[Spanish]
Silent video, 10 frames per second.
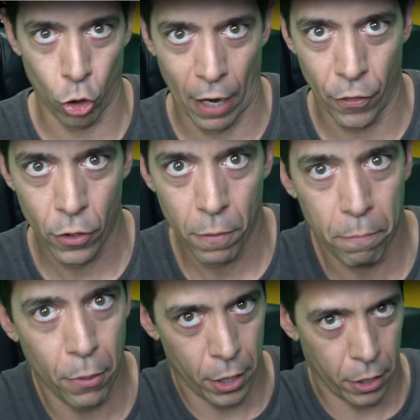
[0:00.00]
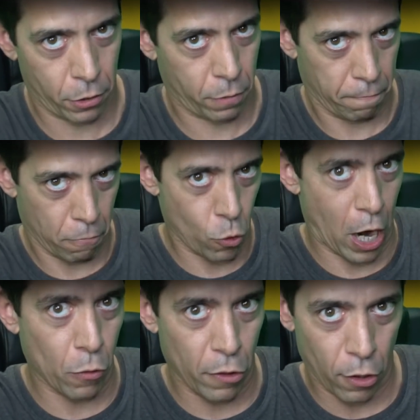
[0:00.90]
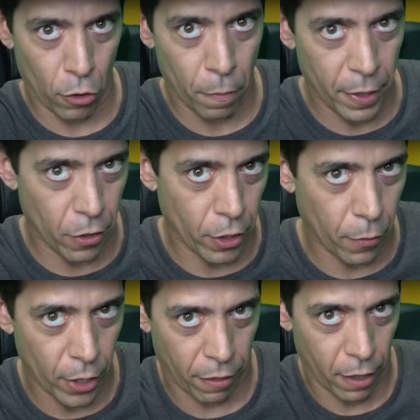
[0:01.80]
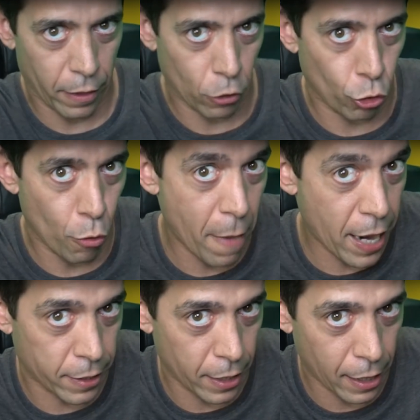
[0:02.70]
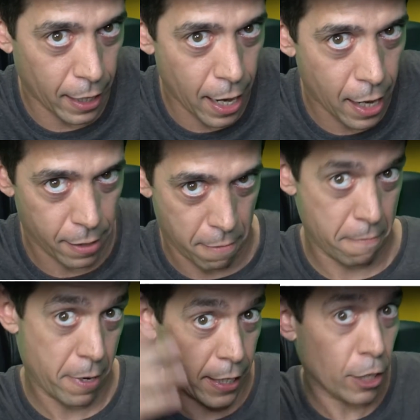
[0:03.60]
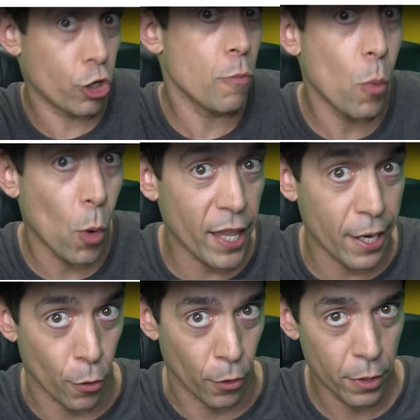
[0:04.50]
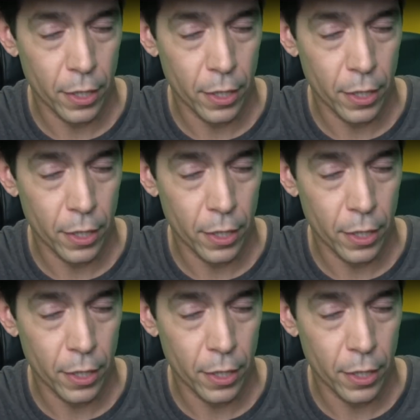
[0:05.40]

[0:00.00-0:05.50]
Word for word: es eso, Jandro? Pues un anuncio de un vídeo que voy a hacer dentro de un mes en el canal. Es que soy muy moderno.